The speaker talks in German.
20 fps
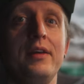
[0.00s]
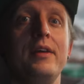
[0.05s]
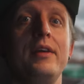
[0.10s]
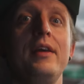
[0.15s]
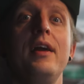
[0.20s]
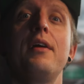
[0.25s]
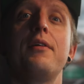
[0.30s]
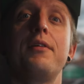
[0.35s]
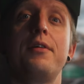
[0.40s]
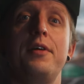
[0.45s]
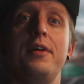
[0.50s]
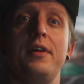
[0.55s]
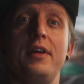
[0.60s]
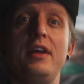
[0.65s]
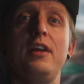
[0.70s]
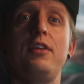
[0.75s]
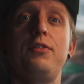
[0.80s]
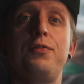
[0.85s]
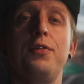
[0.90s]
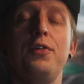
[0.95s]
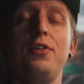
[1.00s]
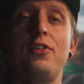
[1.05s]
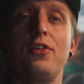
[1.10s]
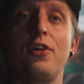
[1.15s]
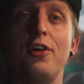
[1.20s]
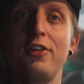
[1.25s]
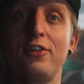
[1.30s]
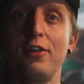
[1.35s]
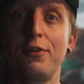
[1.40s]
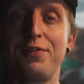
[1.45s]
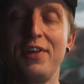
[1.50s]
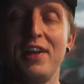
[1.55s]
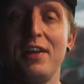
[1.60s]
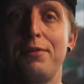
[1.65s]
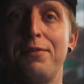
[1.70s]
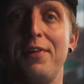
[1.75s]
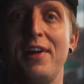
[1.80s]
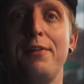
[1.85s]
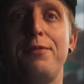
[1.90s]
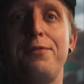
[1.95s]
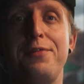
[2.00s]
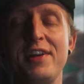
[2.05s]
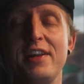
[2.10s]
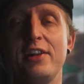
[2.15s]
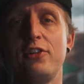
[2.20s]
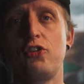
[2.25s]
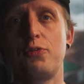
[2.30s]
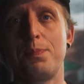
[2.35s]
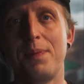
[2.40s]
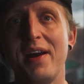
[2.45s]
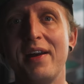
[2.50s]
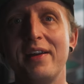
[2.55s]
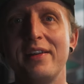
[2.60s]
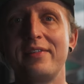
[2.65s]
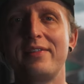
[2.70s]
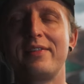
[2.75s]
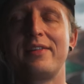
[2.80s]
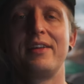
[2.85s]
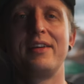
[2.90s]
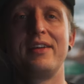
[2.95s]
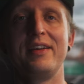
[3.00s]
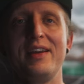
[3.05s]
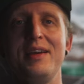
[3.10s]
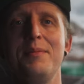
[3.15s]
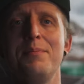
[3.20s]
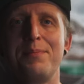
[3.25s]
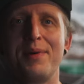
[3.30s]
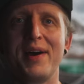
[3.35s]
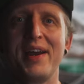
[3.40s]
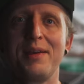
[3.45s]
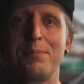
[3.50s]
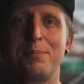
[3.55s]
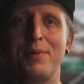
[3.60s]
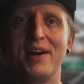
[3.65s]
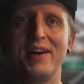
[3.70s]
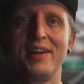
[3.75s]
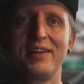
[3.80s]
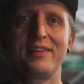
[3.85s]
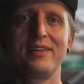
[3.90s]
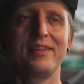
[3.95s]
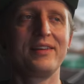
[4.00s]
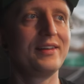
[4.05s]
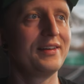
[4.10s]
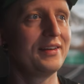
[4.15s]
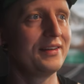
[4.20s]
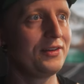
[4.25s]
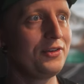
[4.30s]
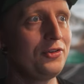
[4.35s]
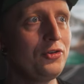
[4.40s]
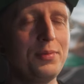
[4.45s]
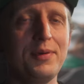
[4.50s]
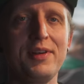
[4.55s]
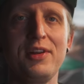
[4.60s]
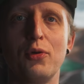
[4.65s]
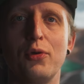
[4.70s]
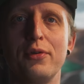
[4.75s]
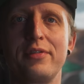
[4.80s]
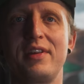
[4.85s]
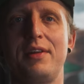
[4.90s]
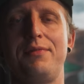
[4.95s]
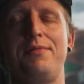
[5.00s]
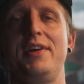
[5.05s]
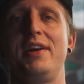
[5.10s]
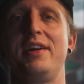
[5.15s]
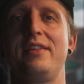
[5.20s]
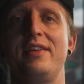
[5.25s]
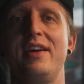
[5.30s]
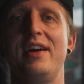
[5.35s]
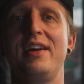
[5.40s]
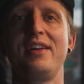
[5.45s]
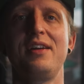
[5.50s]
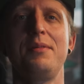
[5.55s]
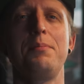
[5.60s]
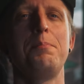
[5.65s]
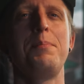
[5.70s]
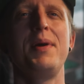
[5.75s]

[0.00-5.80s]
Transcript: Ja, ich wünsche euch auf jeden Fall viel Spaß im Bikepark über die Osterfeiertage.